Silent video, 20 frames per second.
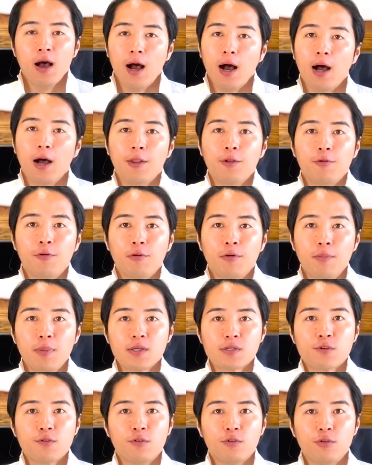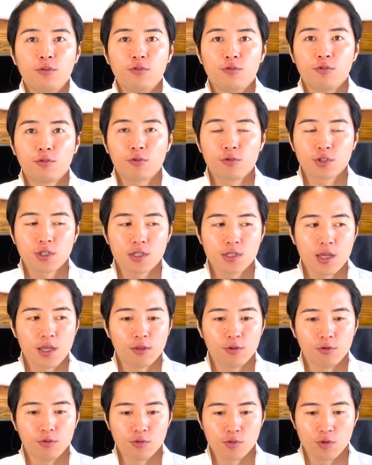その入居者さ
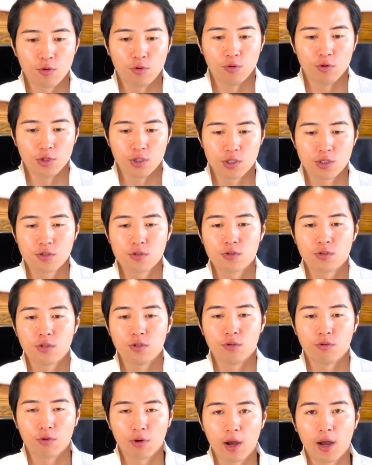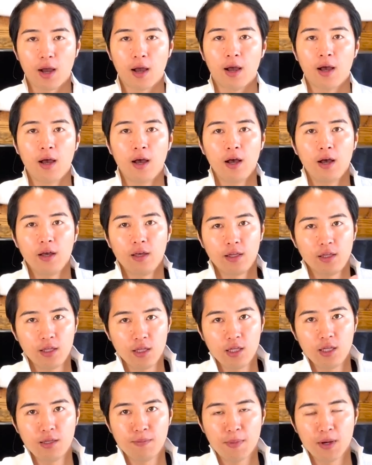んの層、質っていうのが、
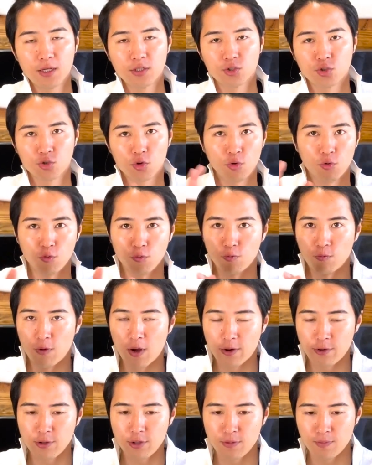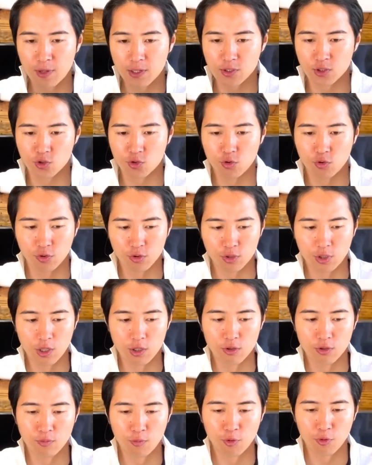いいマンション、悪いマンションって
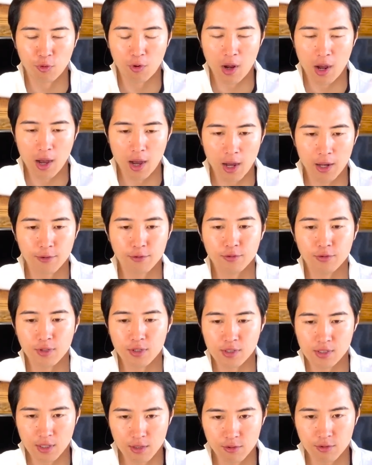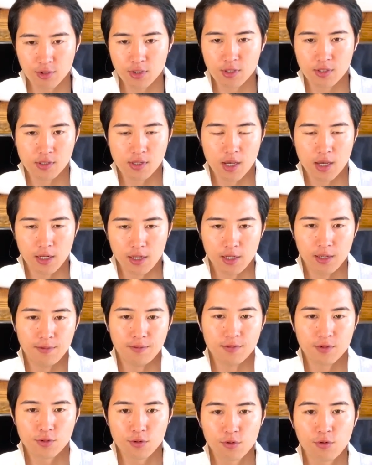いうものがあるんですけど、実際
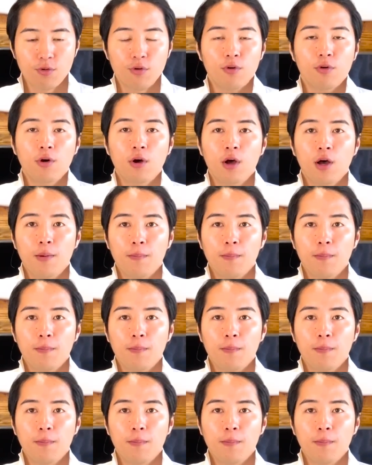に、その、